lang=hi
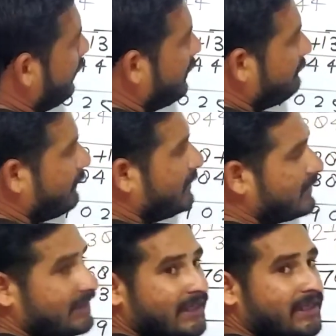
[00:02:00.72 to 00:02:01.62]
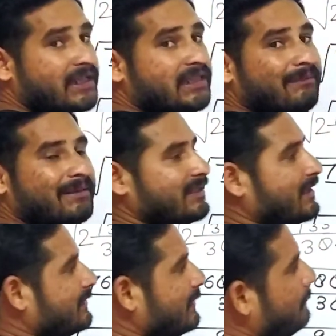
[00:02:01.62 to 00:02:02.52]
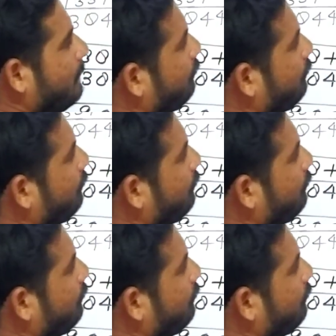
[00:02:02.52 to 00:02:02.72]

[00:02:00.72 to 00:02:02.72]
एटी वन चले जाएंगे कितना बचेगा सर